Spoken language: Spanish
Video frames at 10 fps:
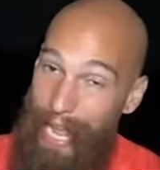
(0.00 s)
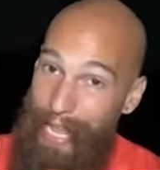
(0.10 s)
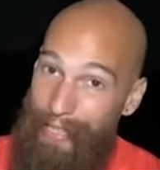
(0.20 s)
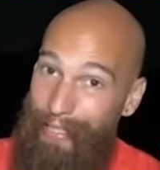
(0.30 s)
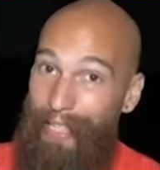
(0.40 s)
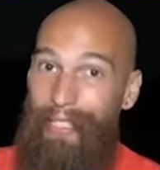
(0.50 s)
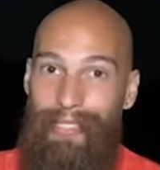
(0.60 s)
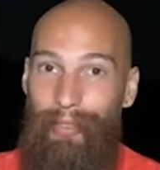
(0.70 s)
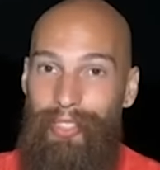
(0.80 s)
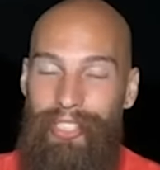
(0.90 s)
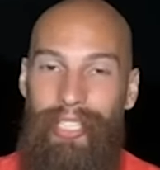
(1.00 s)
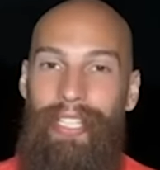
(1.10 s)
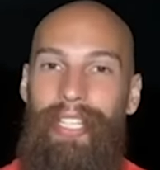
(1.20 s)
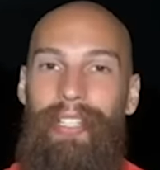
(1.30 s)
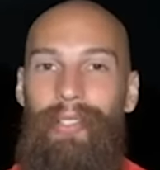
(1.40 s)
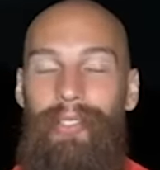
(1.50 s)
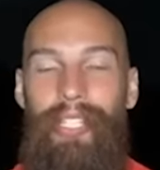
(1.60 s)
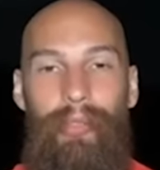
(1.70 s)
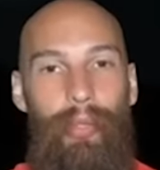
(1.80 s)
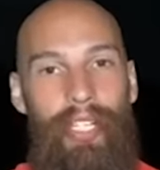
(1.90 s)
a ella si anda haciendo estrategia con
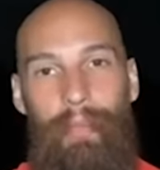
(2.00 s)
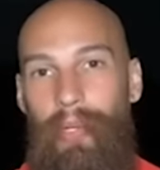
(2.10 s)
los azules,